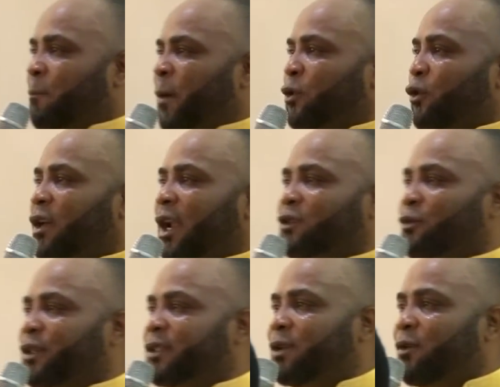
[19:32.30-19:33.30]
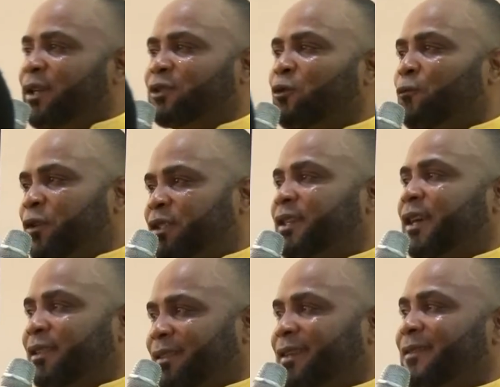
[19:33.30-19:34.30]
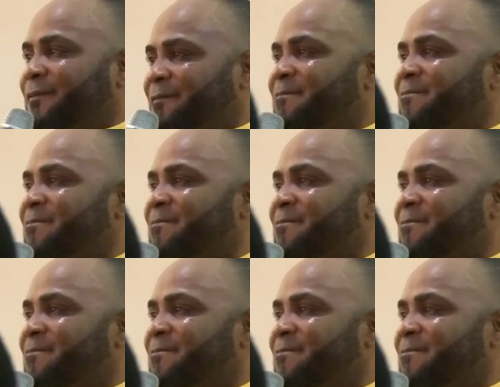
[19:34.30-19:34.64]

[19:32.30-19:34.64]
respeto, dígale a su vecino, es suficiente.